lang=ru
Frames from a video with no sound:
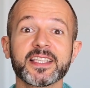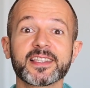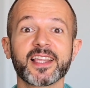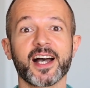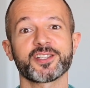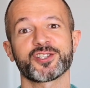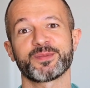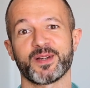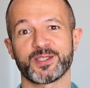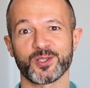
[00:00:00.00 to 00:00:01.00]
они также
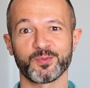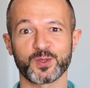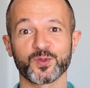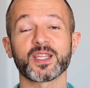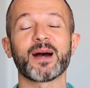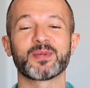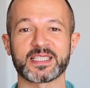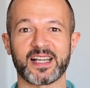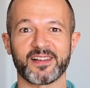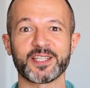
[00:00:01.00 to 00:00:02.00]
способствуют
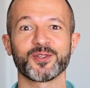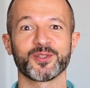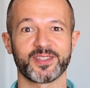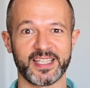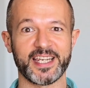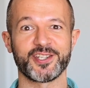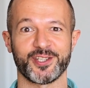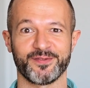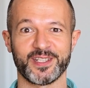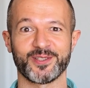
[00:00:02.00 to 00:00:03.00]
образованию
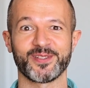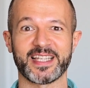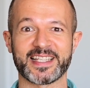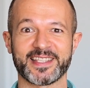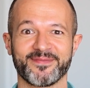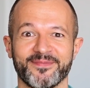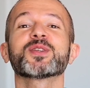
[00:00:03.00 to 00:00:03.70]
трещин в результате.